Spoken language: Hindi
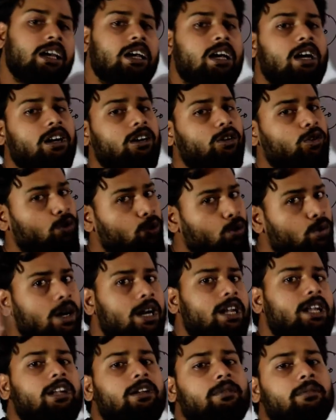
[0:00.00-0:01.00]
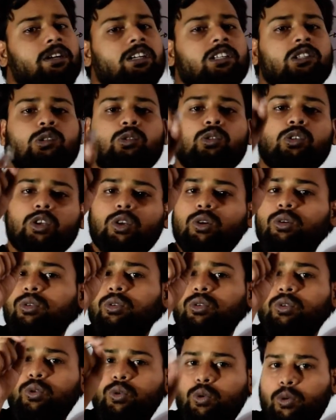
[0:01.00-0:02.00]
अगर टू आ रहा रिमाइंडर तो क्यू
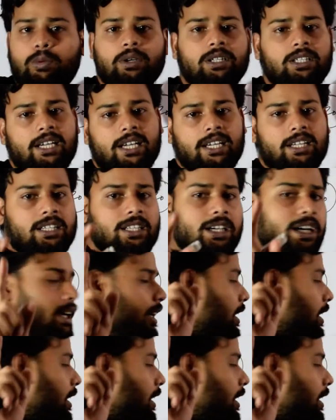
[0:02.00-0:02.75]
टू पर जाएगी ठीक है